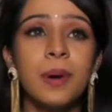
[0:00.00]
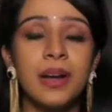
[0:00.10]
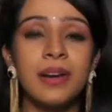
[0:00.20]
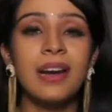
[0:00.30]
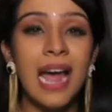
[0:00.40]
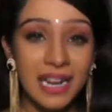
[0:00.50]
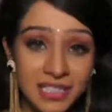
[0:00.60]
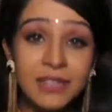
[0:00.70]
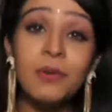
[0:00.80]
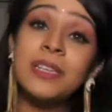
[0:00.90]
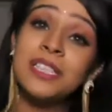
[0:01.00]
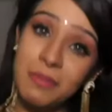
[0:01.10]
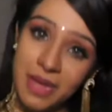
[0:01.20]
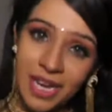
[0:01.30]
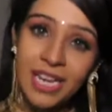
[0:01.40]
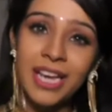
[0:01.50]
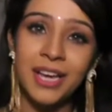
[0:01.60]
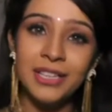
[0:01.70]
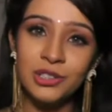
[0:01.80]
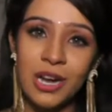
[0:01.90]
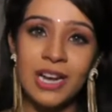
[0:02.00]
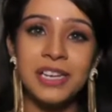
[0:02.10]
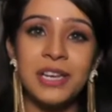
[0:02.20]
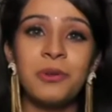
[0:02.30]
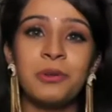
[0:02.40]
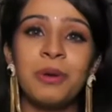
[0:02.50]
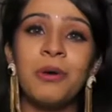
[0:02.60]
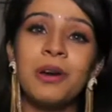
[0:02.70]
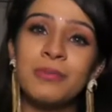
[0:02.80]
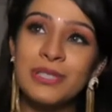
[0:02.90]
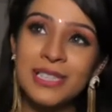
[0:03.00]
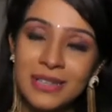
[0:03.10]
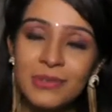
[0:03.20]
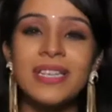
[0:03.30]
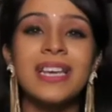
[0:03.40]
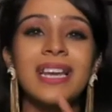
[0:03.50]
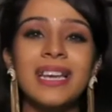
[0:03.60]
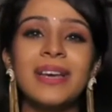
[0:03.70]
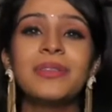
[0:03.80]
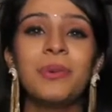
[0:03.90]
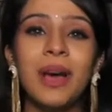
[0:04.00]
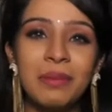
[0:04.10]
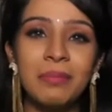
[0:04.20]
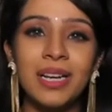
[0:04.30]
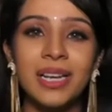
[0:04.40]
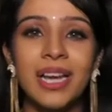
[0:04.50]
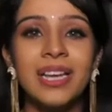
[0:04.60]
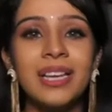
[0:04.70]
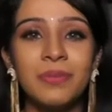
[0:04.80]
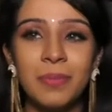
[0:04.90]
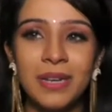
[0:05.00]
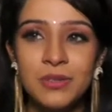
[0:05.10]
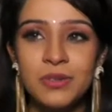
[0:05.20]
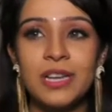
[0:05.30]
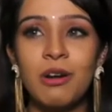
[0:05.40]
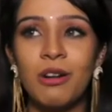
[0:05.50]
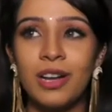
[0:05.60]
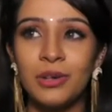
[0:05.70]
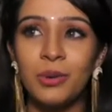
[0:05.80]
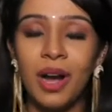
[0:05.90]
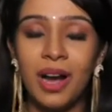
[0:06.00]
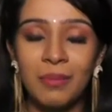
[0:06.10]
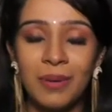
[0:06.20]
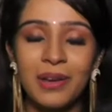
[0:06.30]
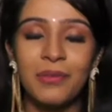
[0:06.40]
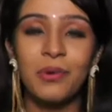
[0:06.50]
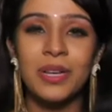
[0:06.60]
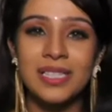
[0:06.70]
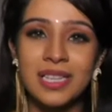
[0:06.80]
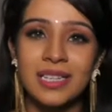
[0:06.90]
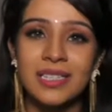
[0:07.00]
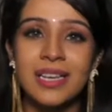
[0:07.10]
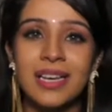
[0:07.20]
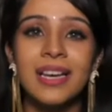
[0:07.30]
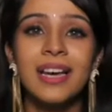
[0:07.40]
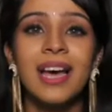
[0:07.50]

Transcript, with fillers: पर एक्चुअली वो बच्चा मेरा ही है जो काली की गोद में और हम उस, उसी के लिए दुआएं मांगने आए हैं कि प्लीज़ उसे लौटा दो कहाँ पे है वो किस तरह से